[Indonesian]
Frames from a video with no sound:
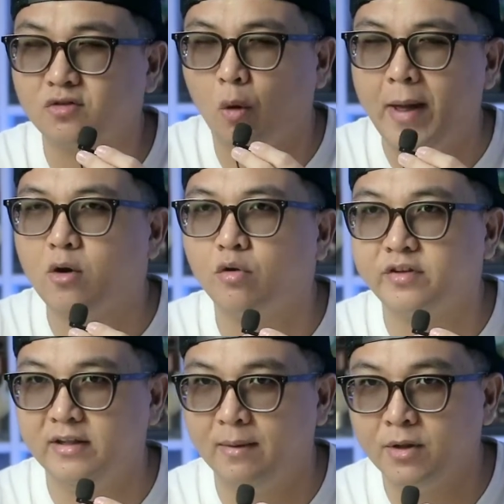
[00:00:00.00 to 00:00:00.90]
tobacco
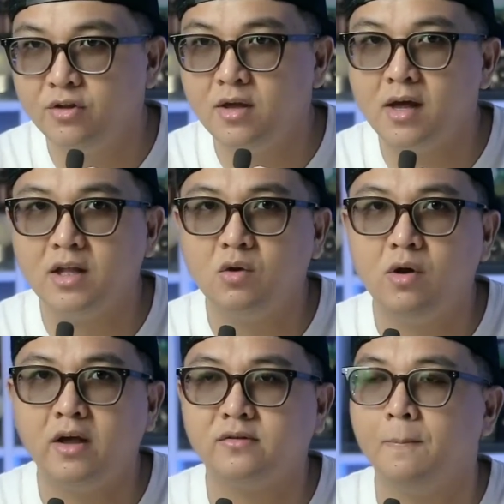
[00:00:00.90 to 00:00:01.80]
cinnamonnya gitu
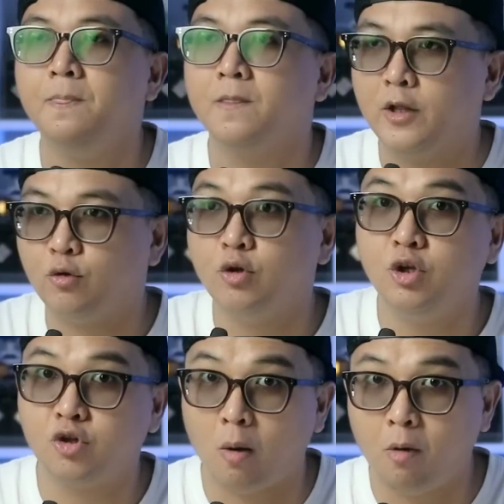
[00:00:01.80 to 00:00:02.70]
guys itu tuh
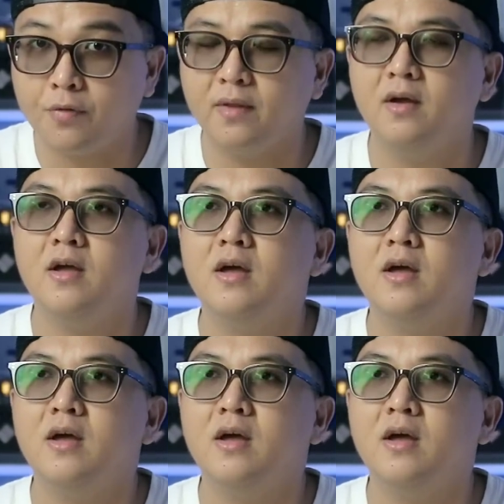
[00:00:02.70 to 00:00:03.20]
dicomot